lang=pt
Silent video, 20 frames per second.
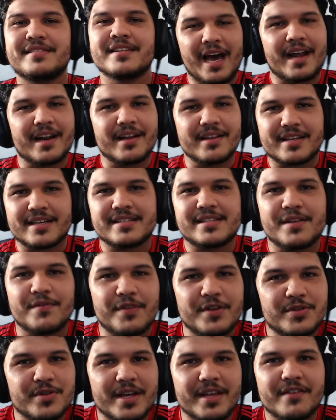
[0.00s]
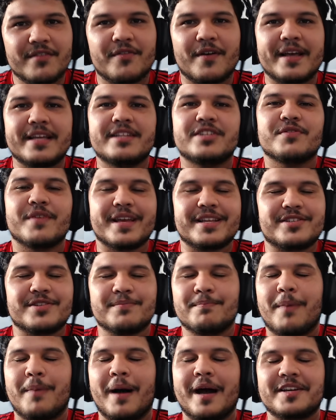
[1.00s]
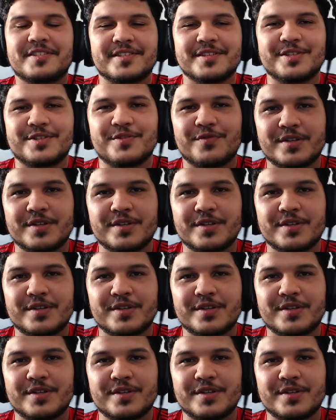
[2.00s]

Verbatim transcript: Garanto que esse vídeo aí vai divertir bastante